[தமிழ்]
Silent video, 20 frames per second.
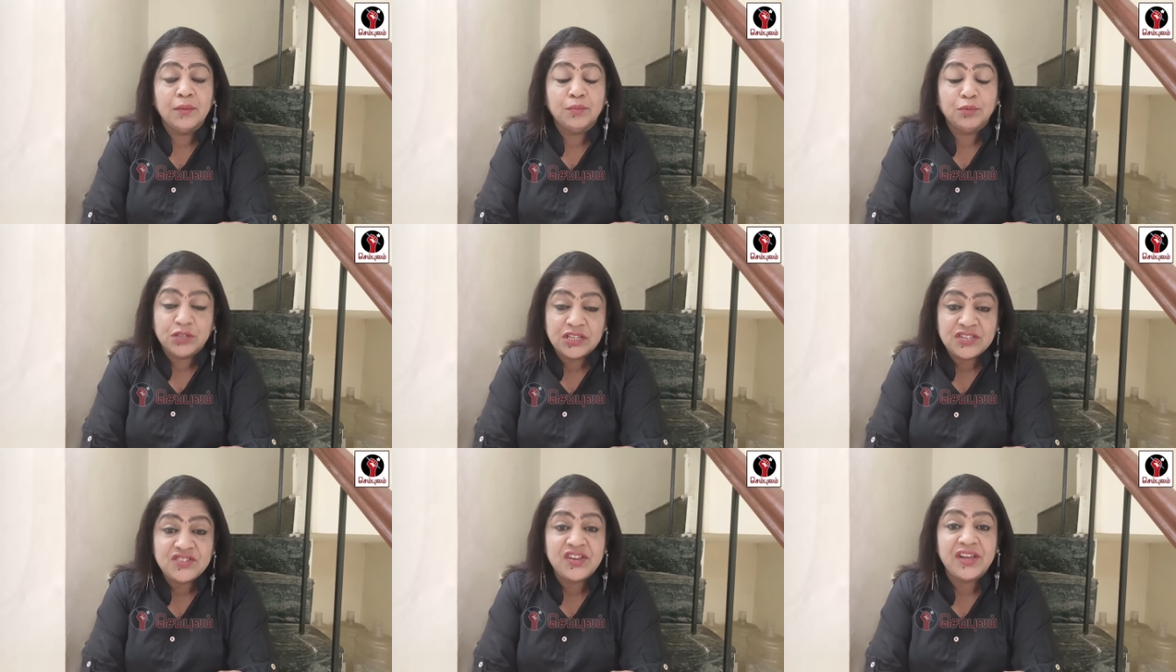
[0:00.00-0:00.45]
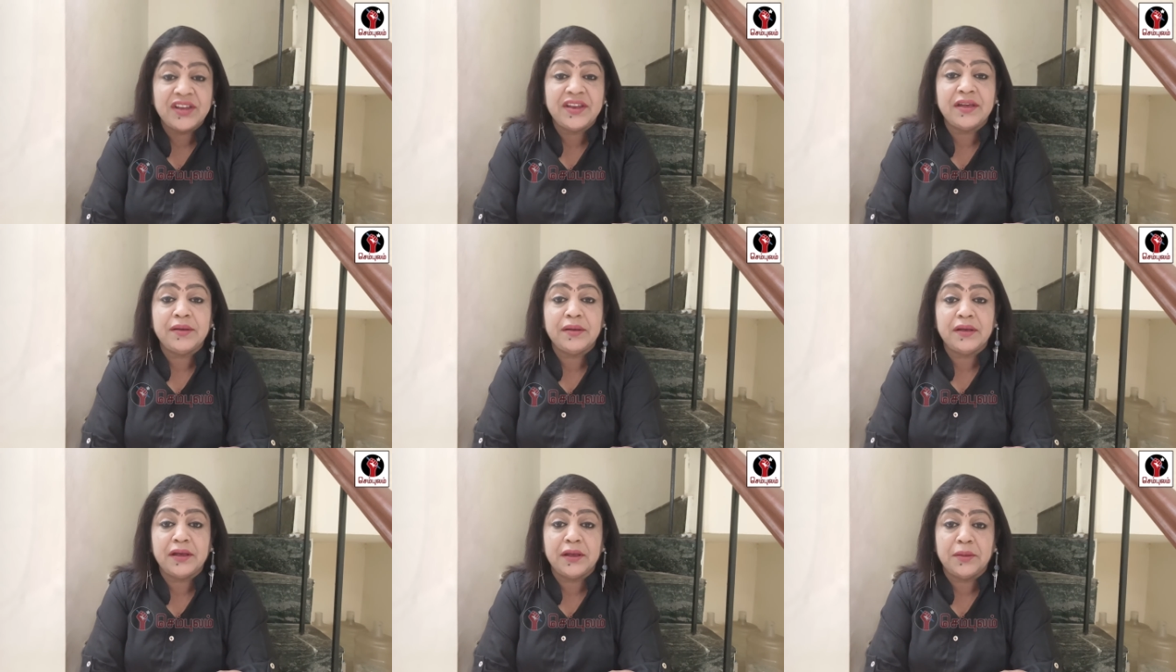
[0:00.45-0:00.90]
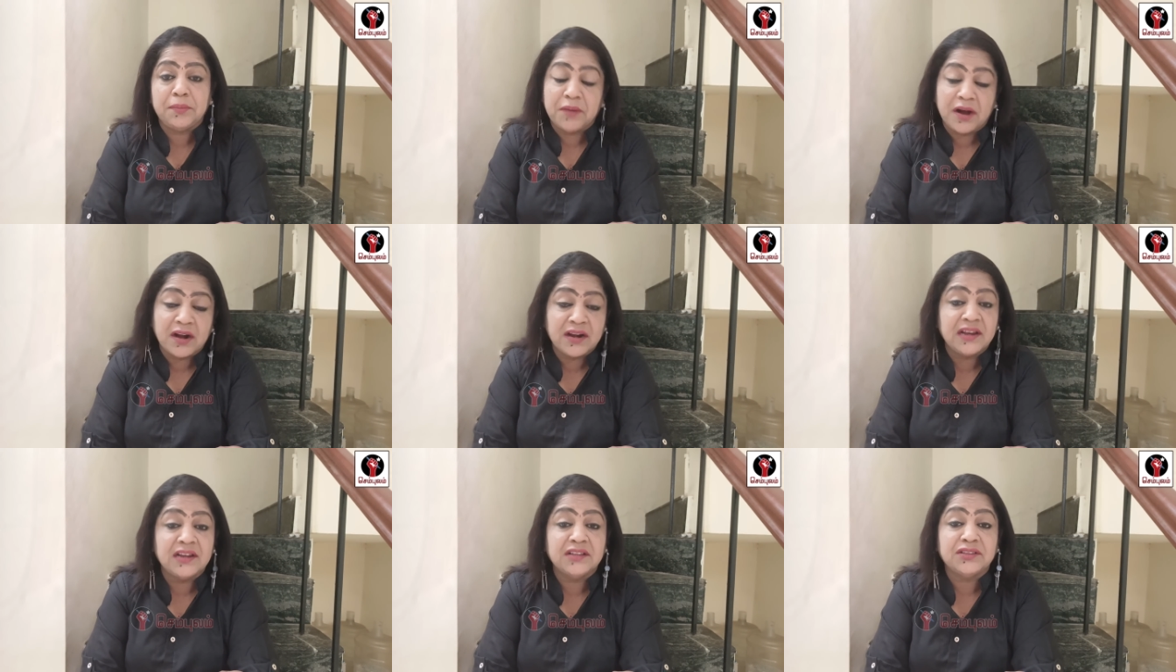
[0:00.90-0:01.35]
புதுச்சேரி
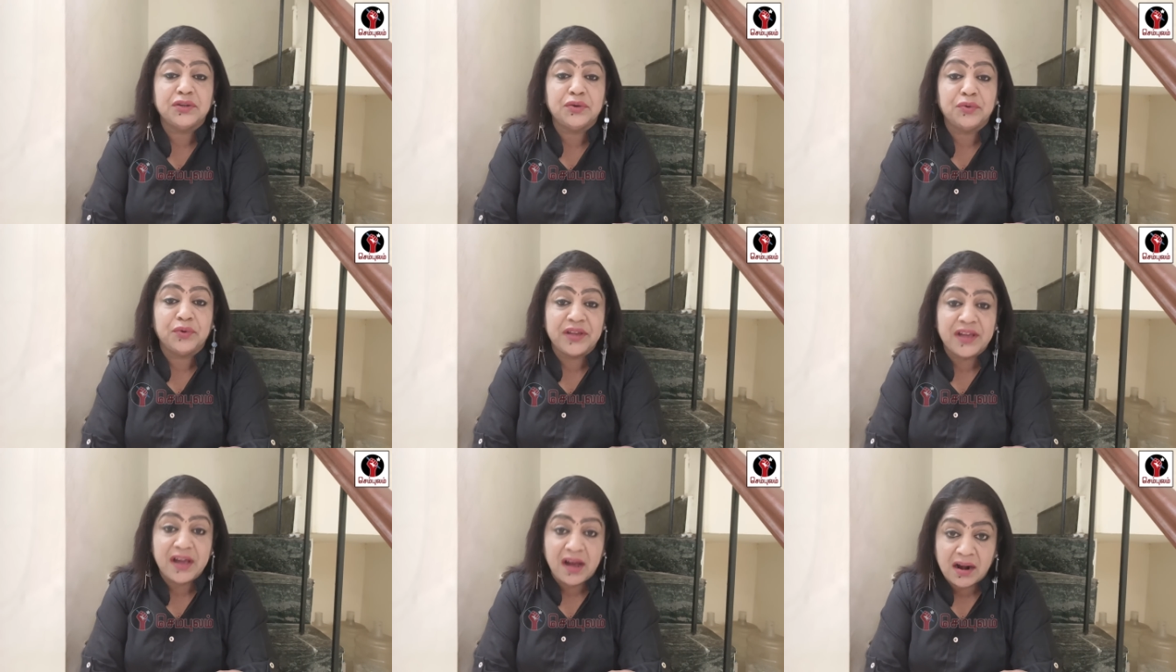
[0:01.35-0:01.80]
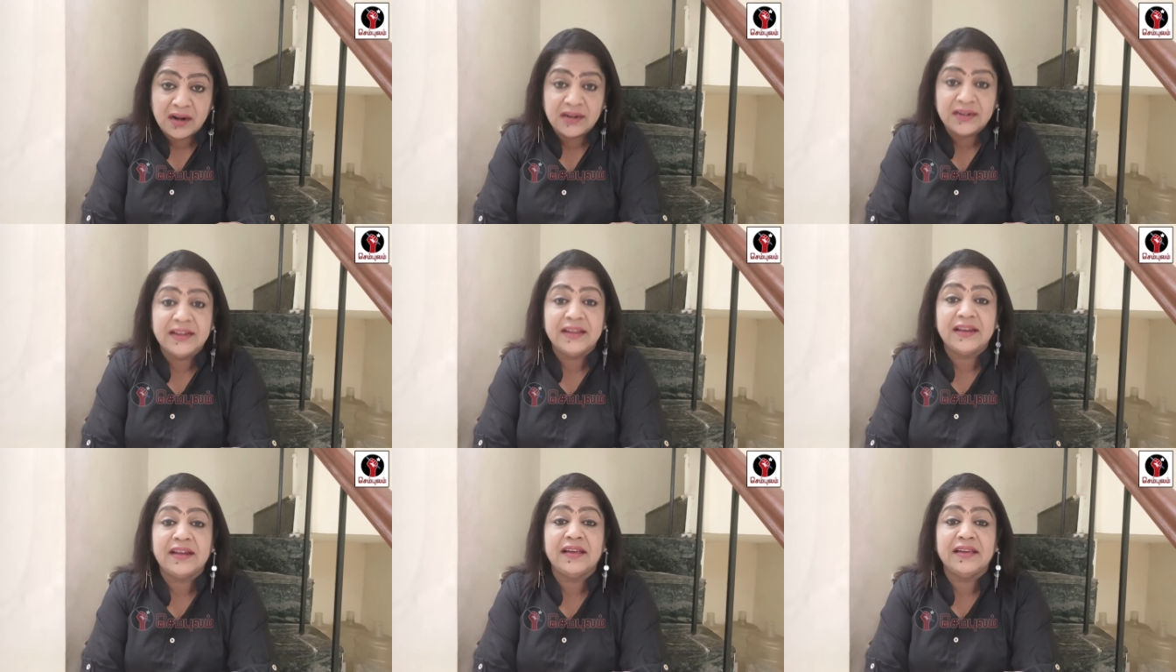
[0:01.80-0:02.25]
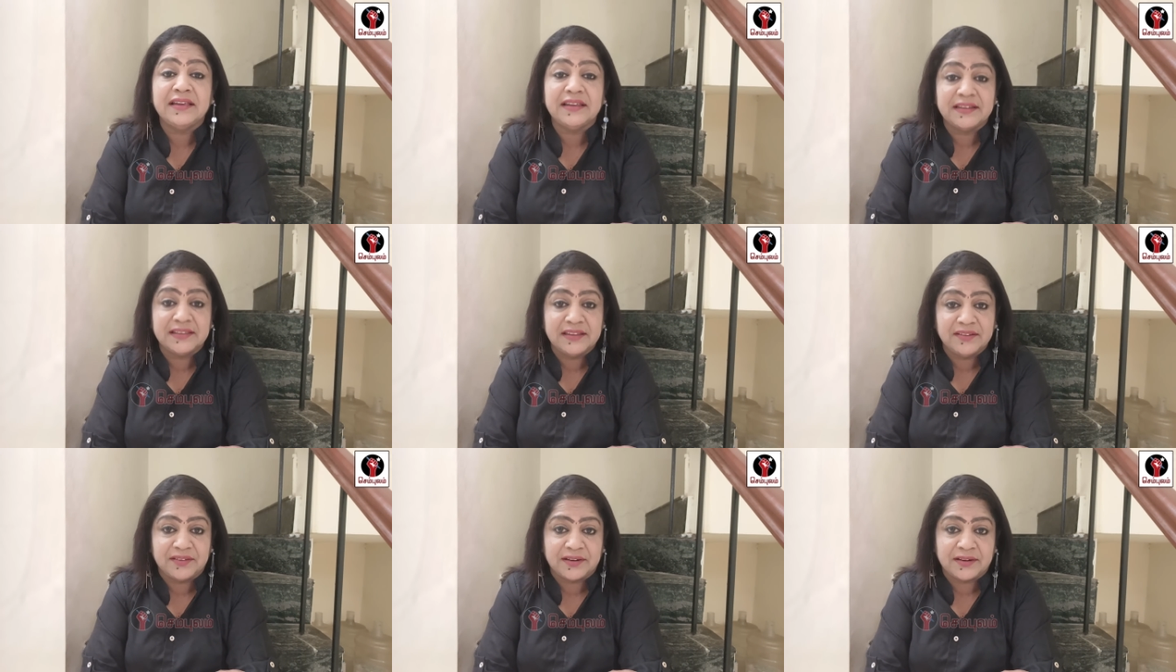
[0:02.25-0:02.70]
மாநிலத்தினுடைய ஆளுநராக
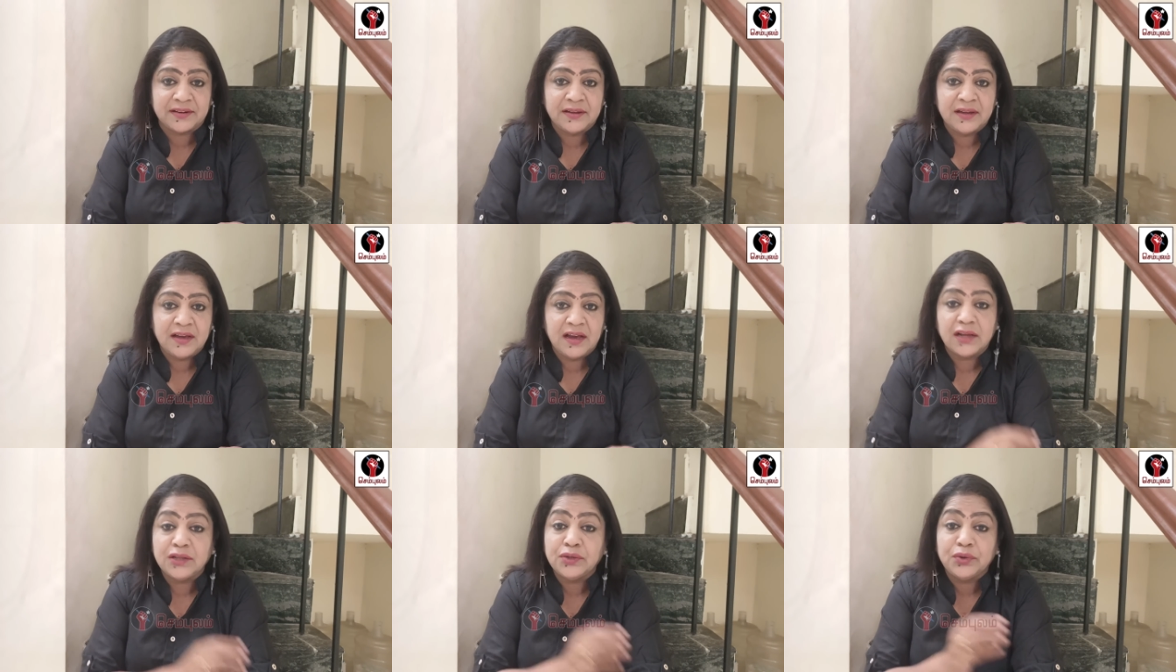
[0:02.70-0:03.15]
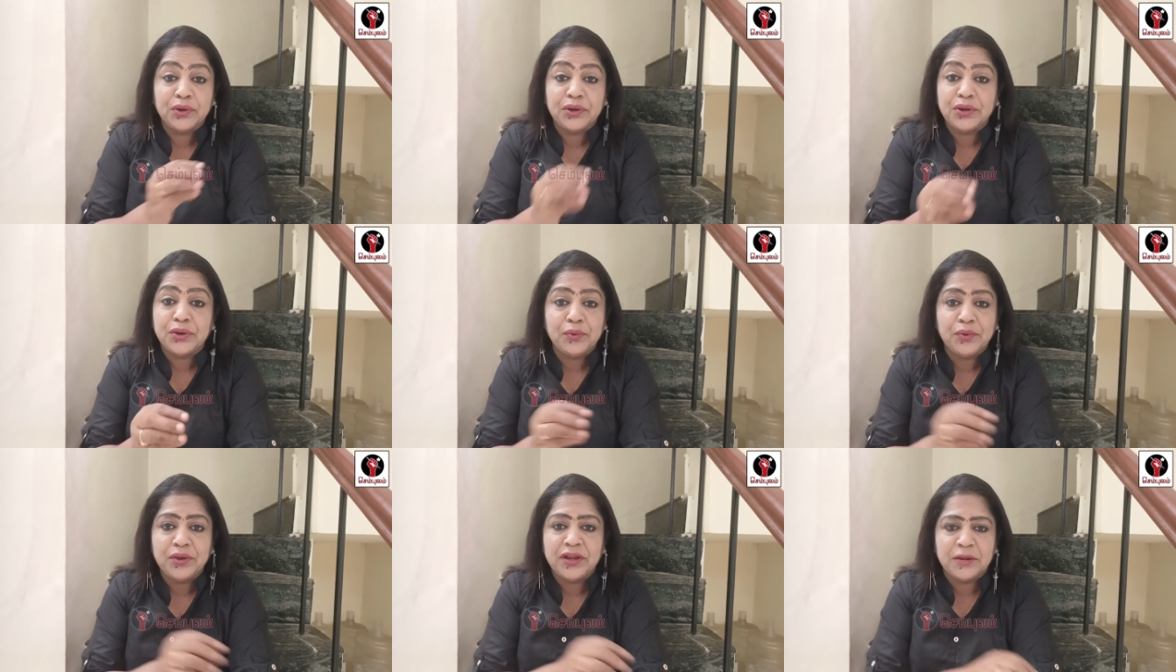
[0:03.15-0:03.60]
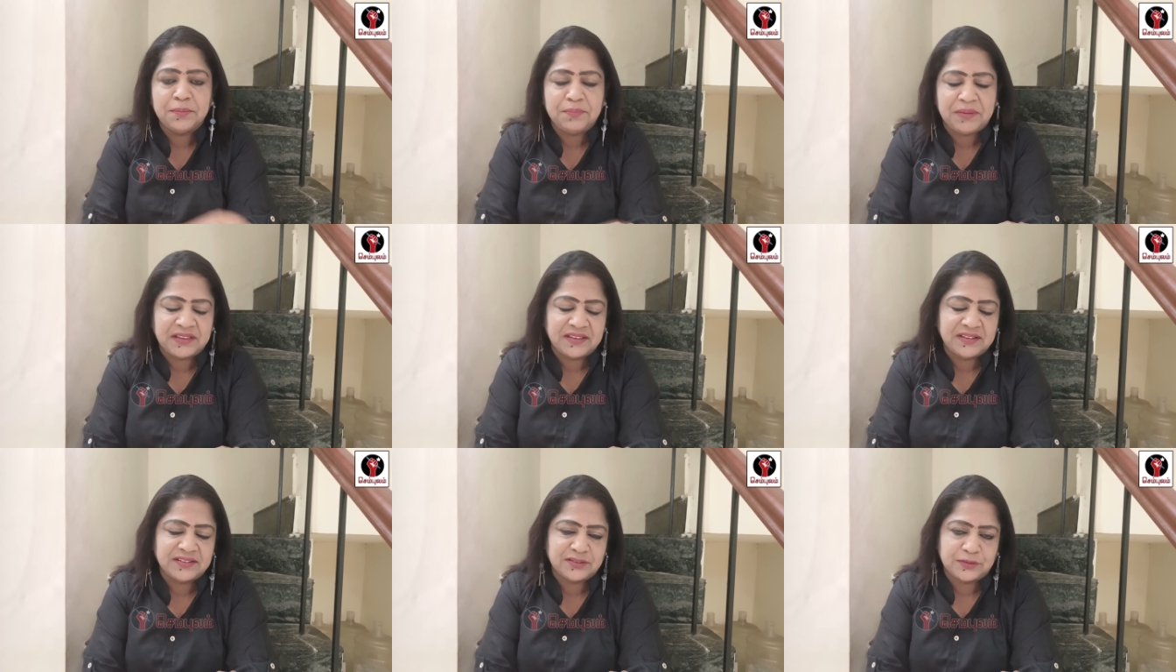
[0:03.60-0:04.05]
இருந்தவர் அது ஒரு யூனியன்
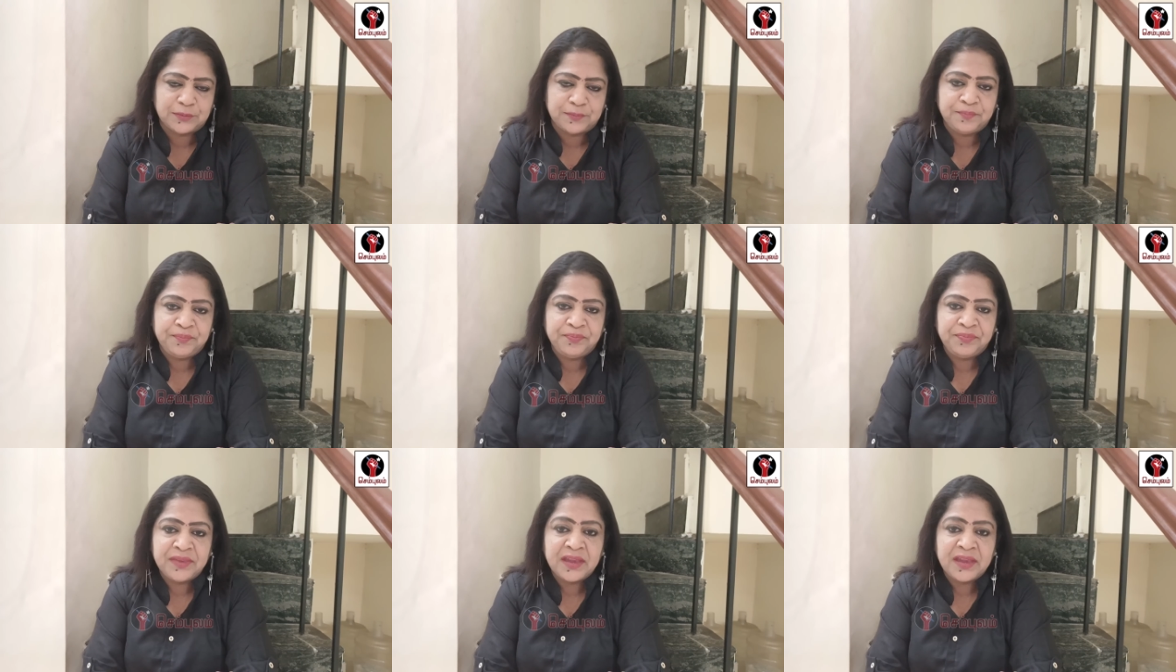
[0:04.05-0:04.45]
பிரதேசம்